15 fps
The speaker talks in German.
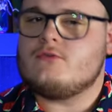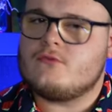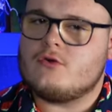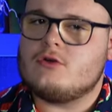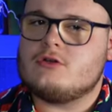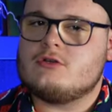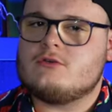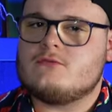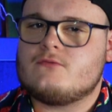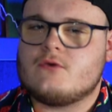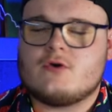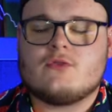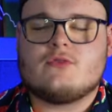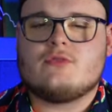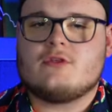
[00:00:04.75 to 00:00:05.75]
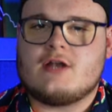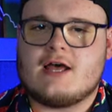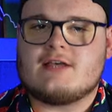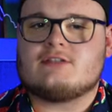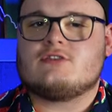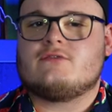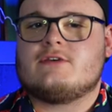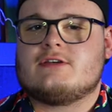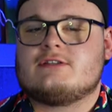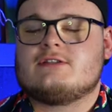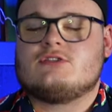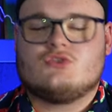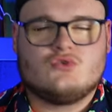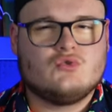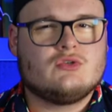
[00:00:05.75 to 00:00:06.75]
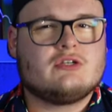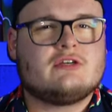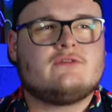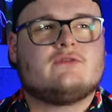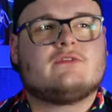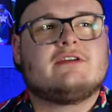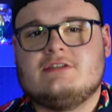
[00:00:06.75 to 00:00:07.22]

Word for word: Folge von The Last of Us zutrifft?